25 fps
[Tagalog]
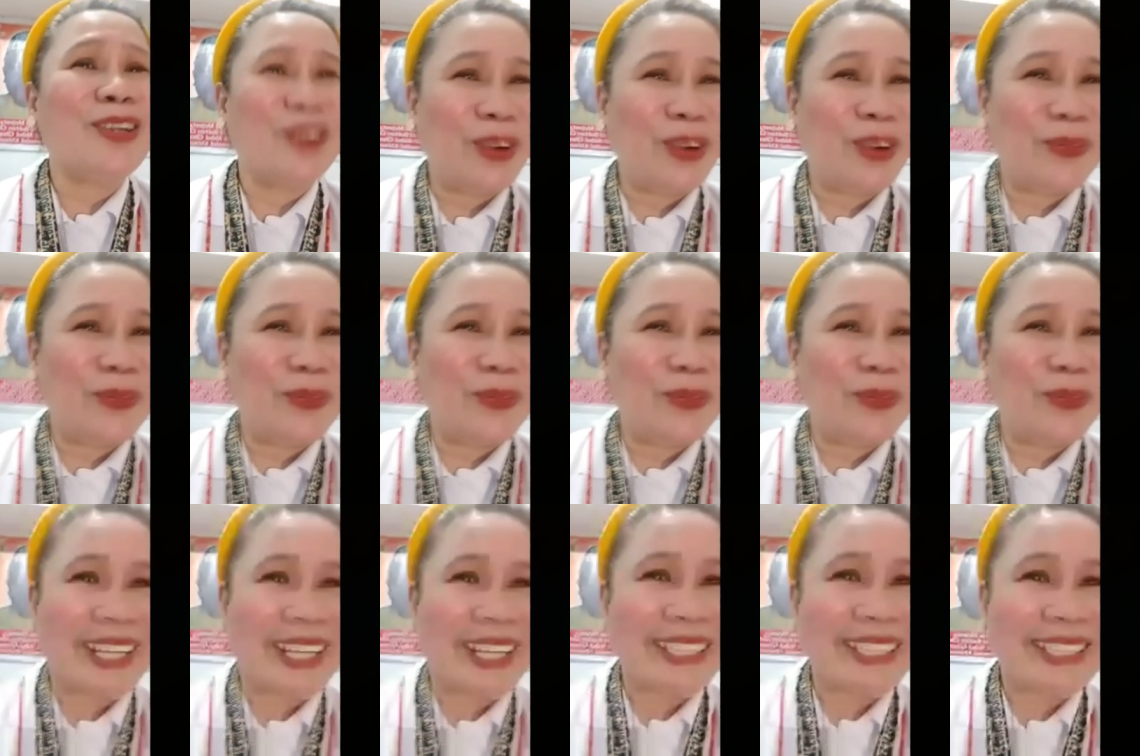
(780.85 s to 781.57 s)

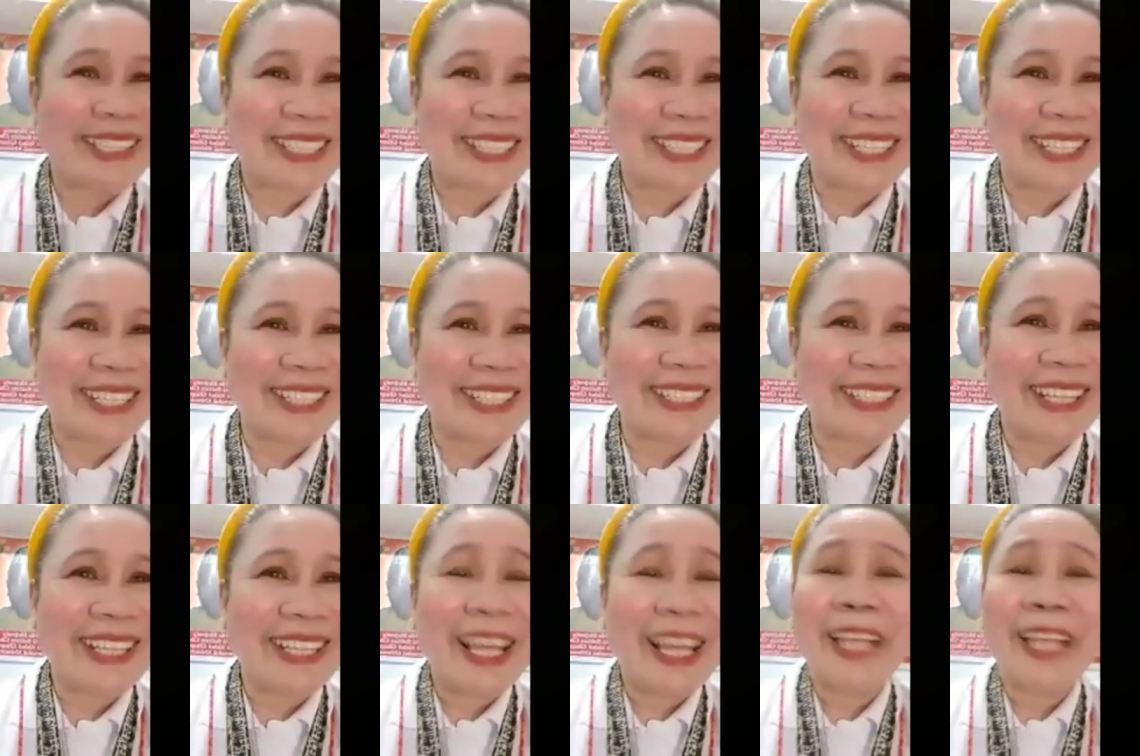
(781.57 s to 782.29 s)
akayin sila
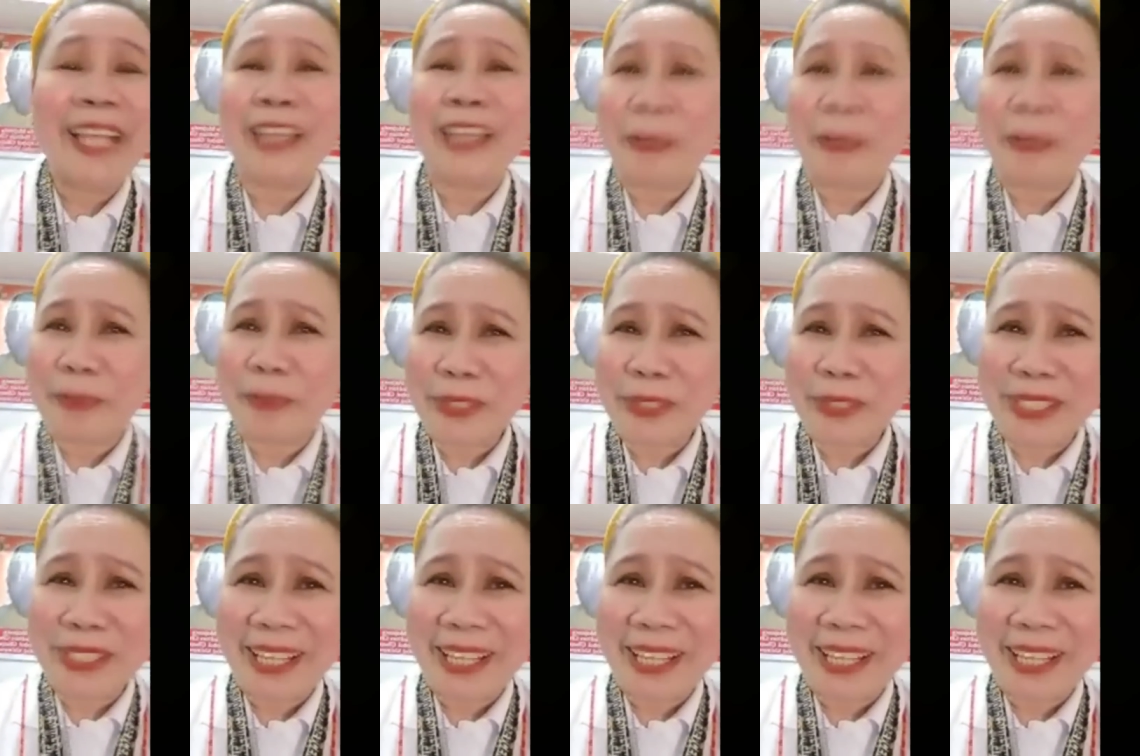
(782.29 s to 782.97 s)
sa liwanag.